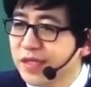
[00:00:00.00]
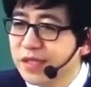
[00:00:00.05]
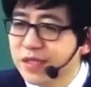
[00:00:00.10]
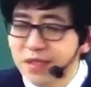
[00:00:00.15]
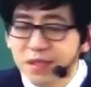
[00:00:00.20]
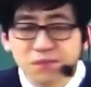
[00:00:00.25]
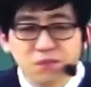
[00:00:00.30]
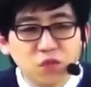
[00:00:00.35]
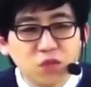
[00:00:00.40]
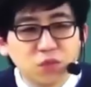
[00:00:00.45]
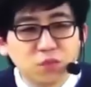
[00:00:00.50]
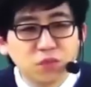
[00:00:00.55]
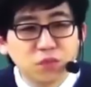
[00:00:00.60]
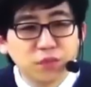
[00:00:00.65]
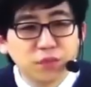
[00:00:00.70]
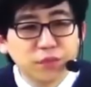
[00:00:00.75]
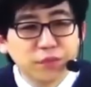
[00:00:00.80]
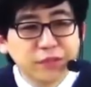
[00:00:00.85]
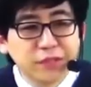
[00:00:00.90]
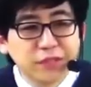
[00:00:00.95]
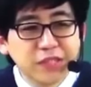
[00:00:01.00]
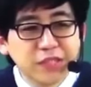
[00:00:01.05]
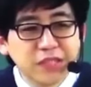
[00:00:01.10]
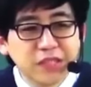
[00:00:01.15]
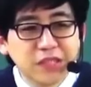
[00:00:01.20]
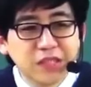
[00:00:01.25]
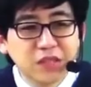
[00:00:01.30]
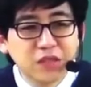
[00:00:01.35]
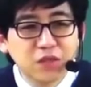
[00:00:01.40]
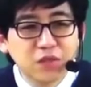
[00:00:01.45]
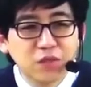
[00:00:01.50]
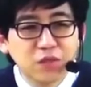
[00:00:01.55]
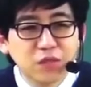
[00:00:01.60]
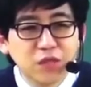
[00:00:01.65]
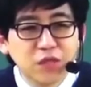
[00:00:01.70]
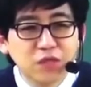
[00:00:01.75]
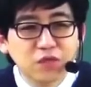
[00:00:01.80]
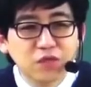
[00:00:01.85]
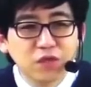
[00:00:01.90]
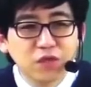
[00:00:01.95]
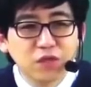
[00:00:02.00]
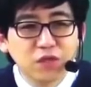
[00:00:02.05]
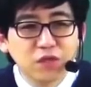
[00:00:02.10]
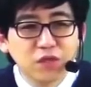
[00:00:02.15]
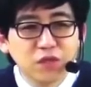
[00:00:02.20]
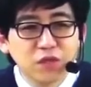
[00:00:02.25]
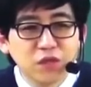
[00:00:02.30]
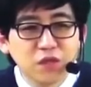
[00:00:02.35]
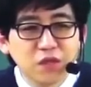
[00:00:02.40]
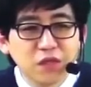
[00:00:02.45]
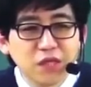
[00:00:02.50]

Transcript: 그 다음 뒷부분 그 거부라고 되어 있죠.